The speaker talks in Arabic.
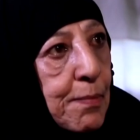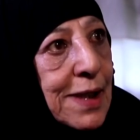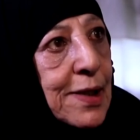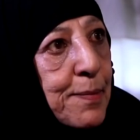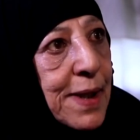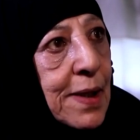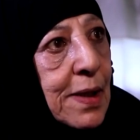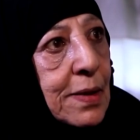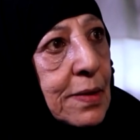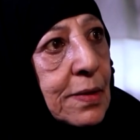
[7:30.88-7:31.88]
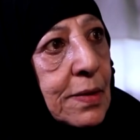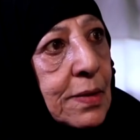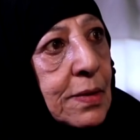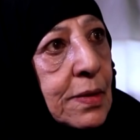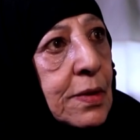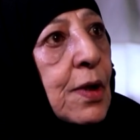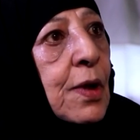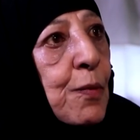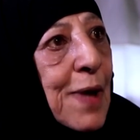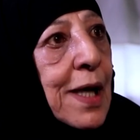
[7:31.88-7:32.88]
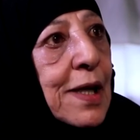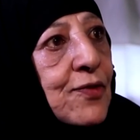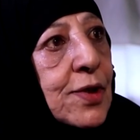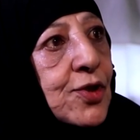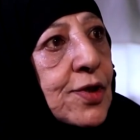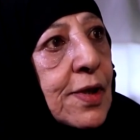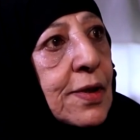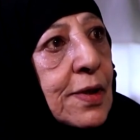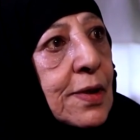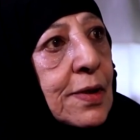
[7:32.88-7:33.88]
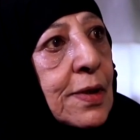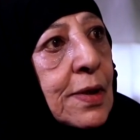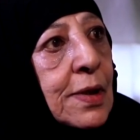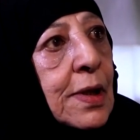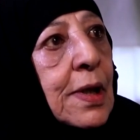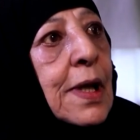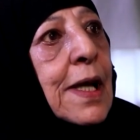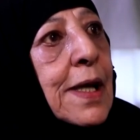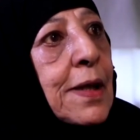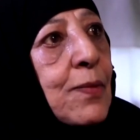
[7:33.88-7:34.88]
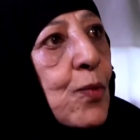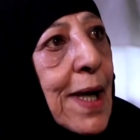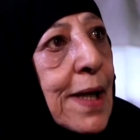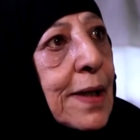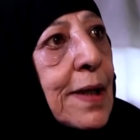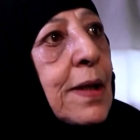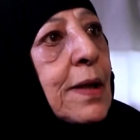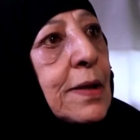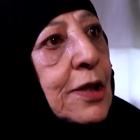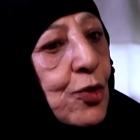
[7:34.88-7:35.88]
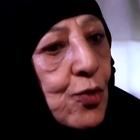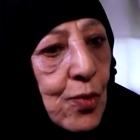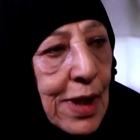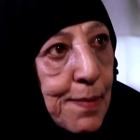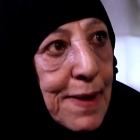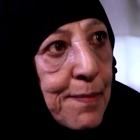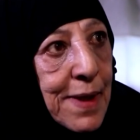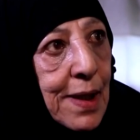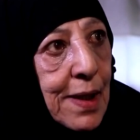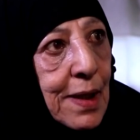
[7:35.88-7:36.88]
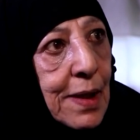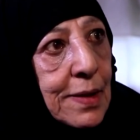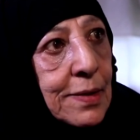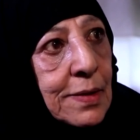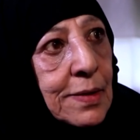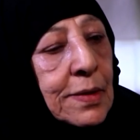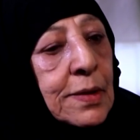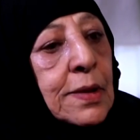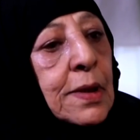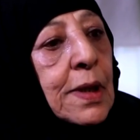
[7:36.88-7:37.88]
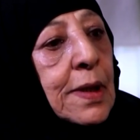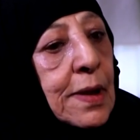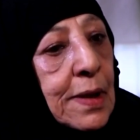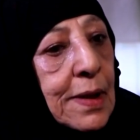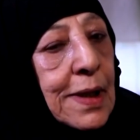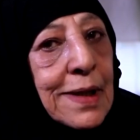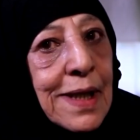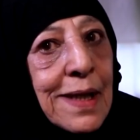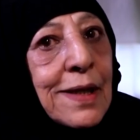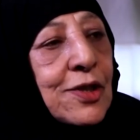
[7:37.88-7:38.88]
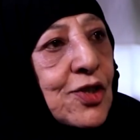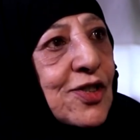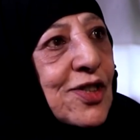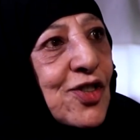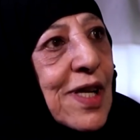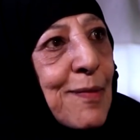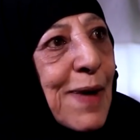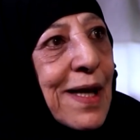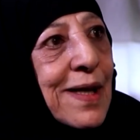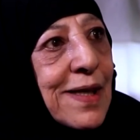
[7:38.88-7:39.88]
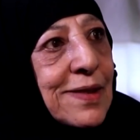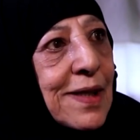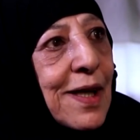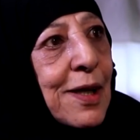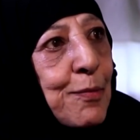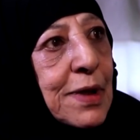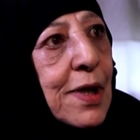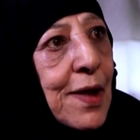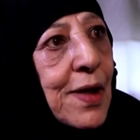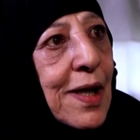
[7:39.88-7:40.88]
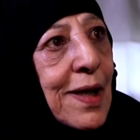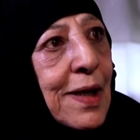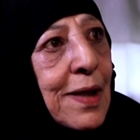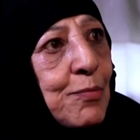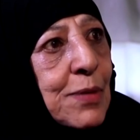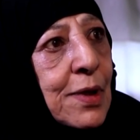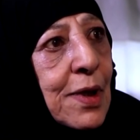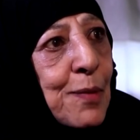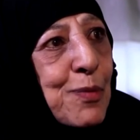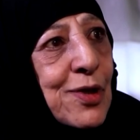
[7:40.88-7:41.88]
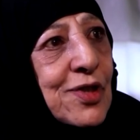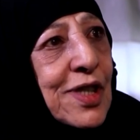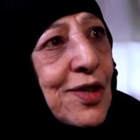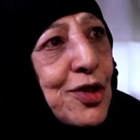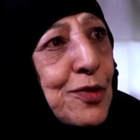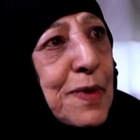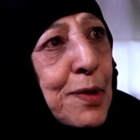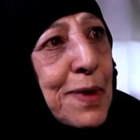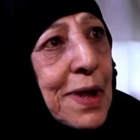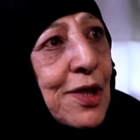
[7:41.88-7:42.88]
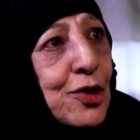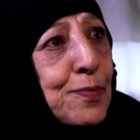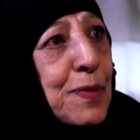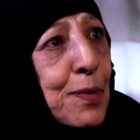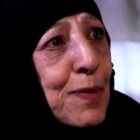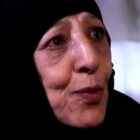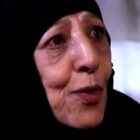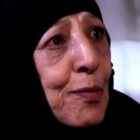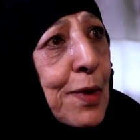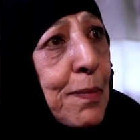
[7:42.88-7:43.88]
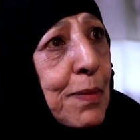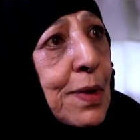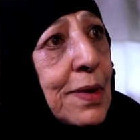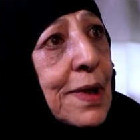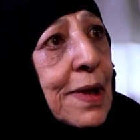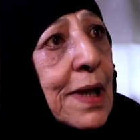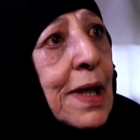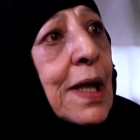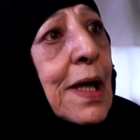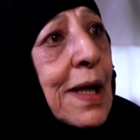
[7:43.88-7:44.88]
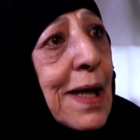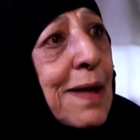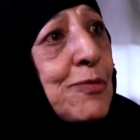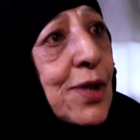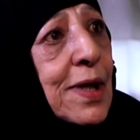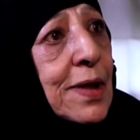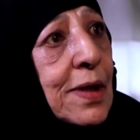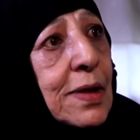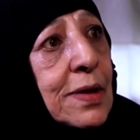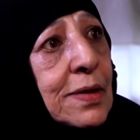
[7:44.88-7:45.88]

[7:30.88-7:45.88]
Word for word: ما تبي ما عرفتش ها أي وأخي قد هو أكبر مني آه قد كان يجلس يشقى مع الناس يا رحمة هذيك الأيام بنص قرش بربع قرش بربع وثمان كم جهده